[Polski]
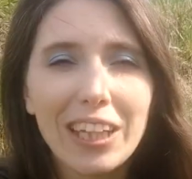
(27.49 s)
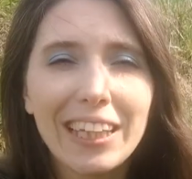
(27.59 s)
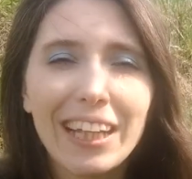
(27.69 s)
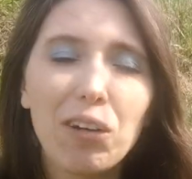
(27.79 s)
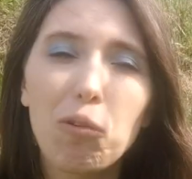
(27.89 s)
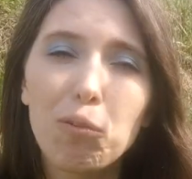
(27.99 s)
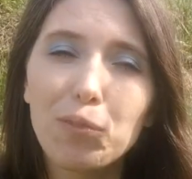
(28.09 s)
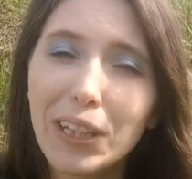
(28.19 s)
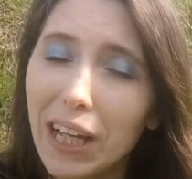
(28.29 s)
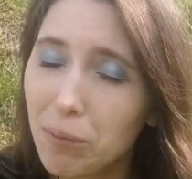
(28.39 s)
Ja
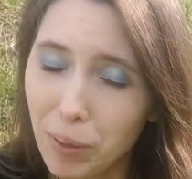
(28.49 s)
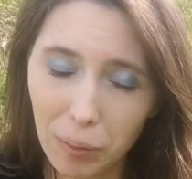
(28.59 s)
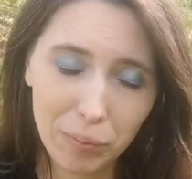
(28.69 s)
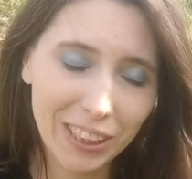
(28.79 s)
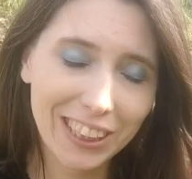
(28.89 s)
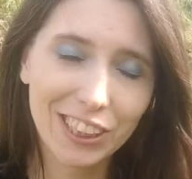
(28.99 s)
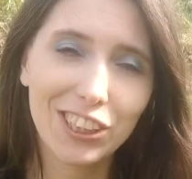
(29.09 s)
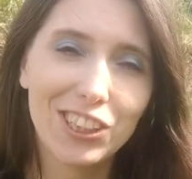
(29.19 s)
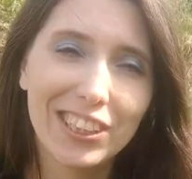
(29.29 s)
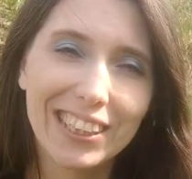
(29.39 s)
uwielbiam jeść
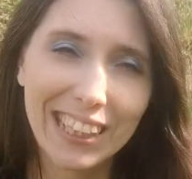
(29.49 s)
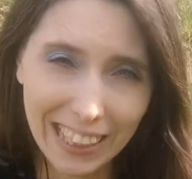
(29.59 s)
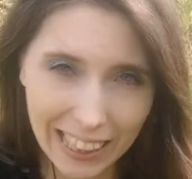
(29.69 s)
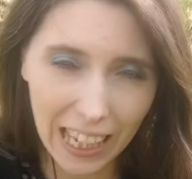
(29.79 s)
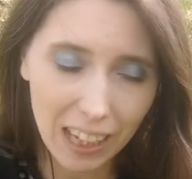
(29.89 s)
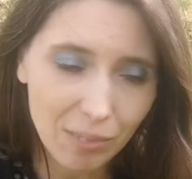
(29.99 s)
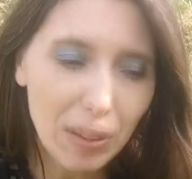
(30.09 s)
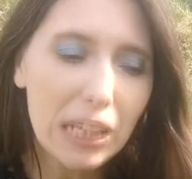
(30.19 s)
rzeczy z grilla